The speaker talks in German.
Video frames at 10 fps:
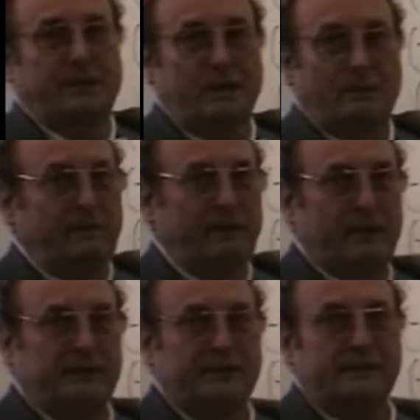die Klammer
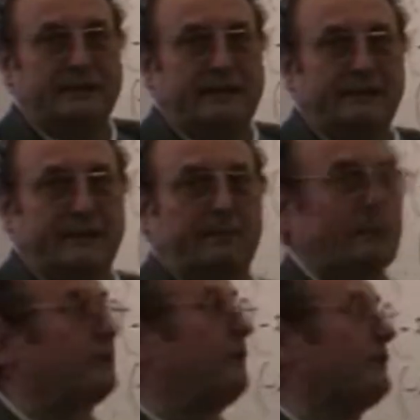weglassen. 16
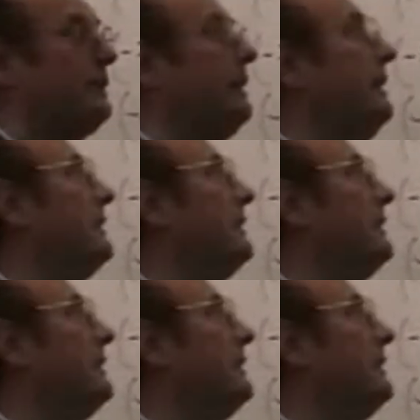plus 14